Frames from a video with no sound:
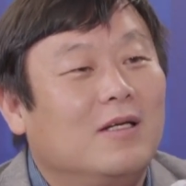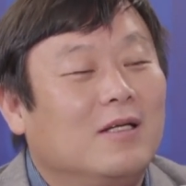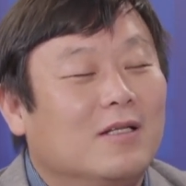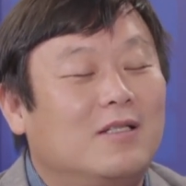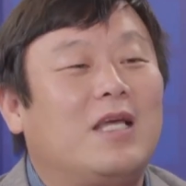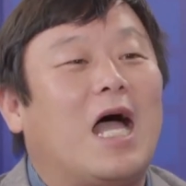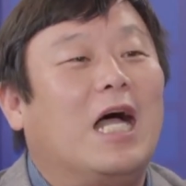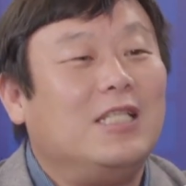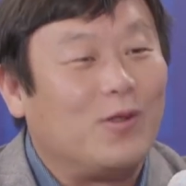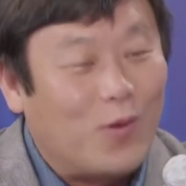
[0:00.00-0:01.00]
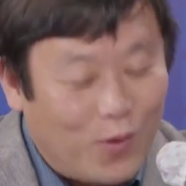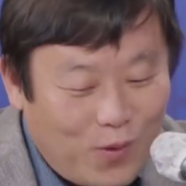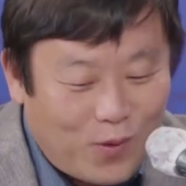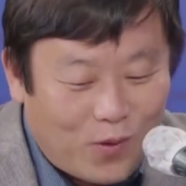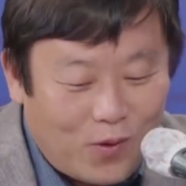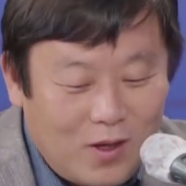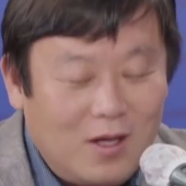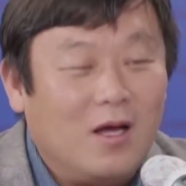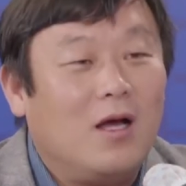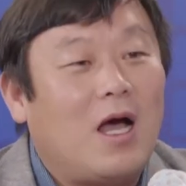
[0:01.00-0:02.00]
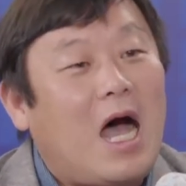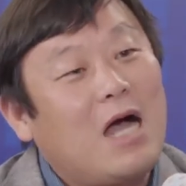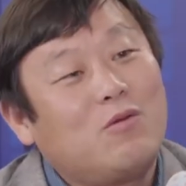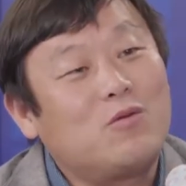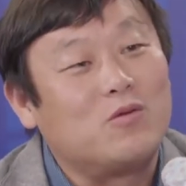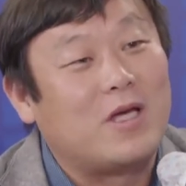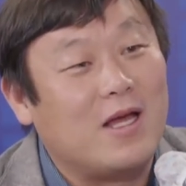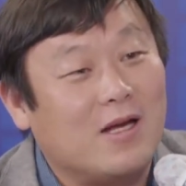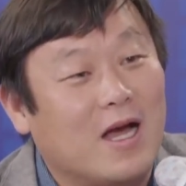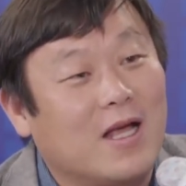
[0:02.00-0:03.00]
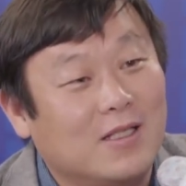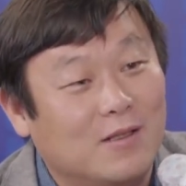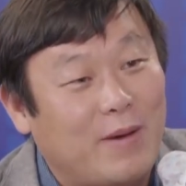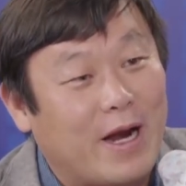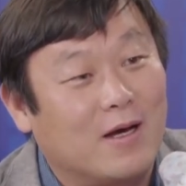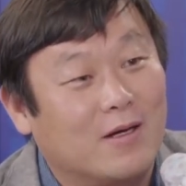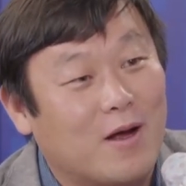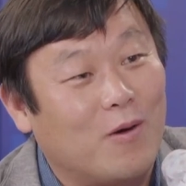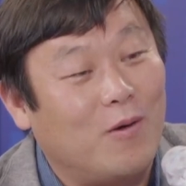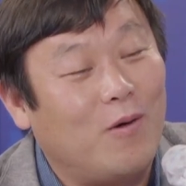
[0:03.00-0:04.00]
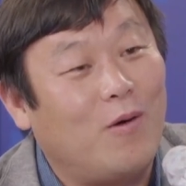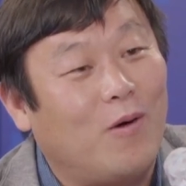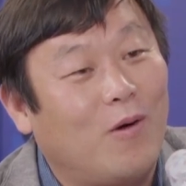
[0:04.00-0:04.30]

그게 아니고 음. 한국 국회를 향해서 말한 거라고